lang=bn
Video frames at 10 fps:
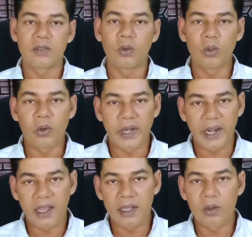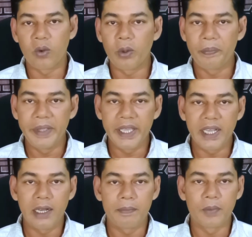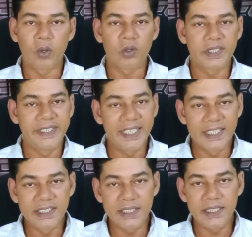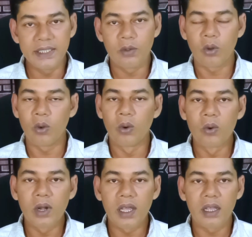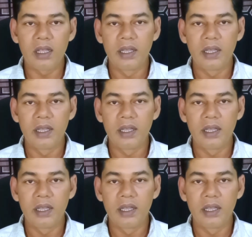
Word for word: কোনো ট্রাক কোনো পিক আপ কোনো সিএনজি কোনো হুন্ডা